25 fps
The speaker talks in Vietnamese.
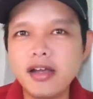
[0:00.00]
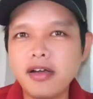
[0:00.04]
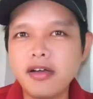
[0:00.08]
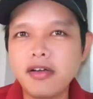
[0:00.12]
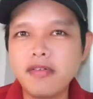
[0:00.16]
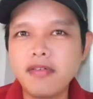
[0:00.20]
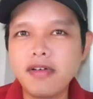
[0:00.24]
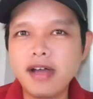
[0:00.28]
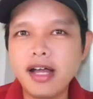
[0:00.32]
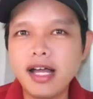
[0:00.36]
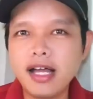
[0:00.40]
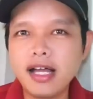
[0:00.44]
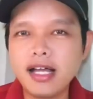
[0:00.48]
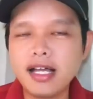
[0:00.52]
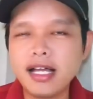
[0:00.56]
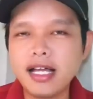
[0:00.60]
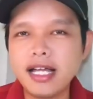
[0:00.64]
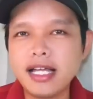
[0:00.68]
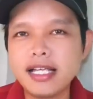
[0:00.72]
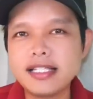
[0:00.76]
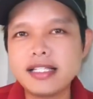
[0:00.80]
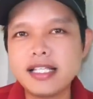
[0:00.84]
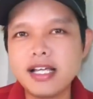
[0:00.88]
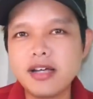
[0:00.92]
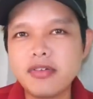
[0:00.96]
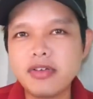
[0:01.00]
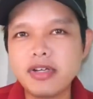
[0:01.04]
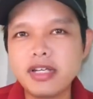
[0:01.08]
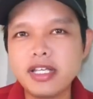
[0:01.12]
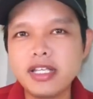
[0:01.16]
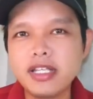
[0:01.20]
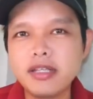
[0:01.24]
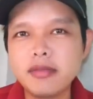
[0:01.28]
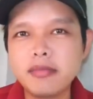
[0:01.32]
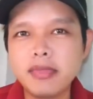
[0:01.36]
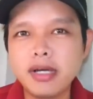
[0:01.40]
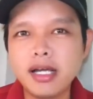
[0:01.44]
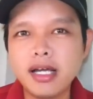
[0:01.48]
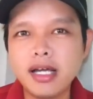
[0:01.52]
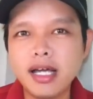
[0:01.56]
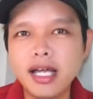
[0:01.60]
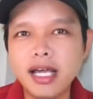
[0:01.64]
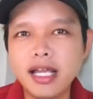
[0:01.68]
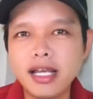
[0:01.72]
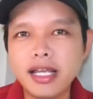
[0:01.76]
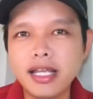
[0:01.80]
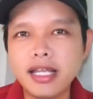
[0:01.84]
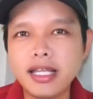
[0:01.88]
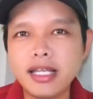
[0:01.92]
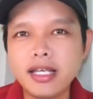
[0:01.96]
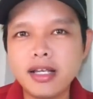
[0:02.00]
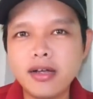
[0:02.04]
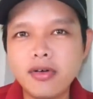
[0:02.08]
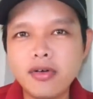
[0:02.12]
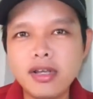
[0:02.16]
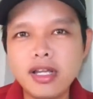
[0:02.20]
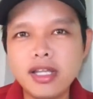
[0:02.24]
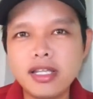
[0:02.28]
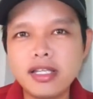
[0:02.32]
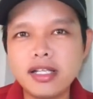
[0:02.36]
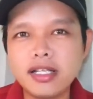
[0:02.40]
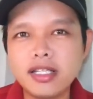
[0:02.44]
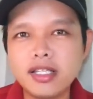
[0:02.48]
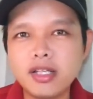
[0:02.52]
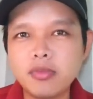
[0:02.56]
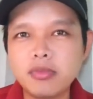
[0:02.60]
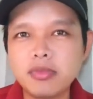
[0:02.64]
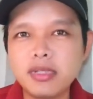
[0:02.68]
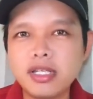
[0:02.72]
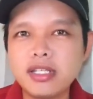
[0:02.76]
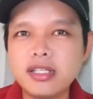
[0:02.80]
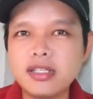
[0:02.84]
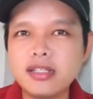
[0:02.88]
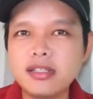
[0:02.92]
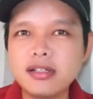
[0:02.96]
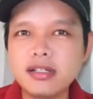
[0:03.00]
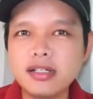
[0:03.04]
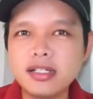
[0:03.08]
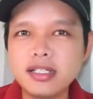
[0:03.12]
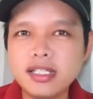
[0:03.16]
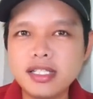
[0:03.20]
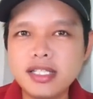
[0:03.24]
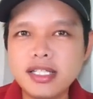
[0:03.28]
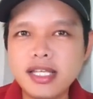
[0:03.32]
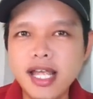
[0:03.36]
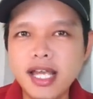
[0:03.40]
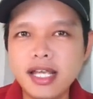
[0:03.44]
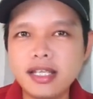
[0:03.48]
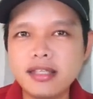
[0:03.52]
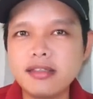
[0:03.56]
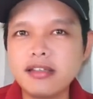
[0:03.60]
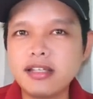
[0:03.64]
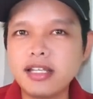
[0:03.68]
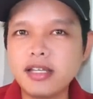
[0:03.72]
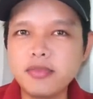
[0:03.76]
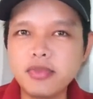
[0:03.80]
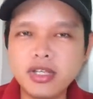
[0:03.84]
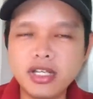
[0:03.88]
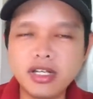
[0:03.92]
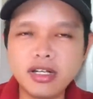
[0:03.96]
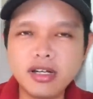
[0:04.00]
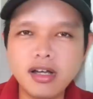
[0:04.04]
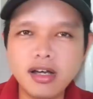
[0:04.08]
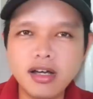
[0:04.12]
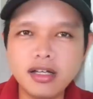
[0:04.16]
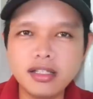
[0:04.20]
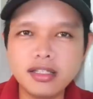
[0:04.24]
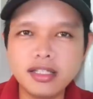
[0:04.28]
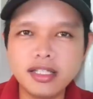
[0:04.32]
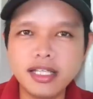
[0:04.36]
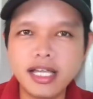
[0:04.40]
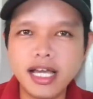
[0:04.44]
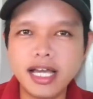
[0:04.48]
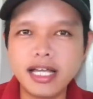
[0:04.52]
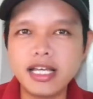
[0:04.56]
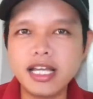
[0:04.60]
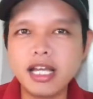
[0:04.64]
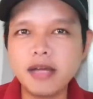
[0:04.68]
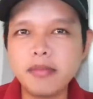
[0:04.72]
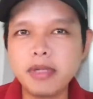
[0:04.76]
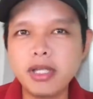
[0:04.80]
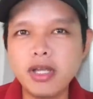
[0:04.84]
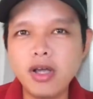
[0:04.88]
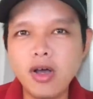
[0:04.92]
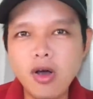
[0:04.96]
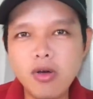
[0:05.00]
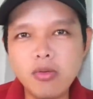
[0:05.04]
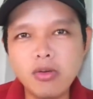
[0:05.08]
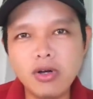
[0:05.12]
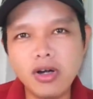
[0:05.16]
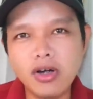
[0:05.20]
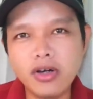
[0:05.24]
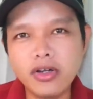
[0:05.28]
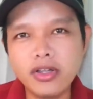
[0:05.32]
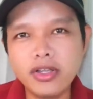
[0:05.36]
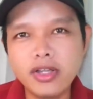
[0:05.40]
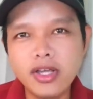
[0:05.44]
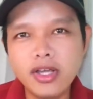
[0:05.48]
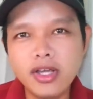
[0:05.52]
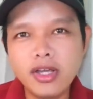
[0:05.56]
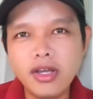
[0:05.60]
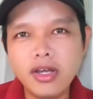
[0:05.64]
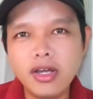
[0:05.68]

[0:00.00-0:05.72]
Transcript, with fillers: và ngay sau khi mà anh này nói lên những cái thông tin chưa có chính xác, chưa kiểm chứng đó thì ảnh đã bị hốt rồi,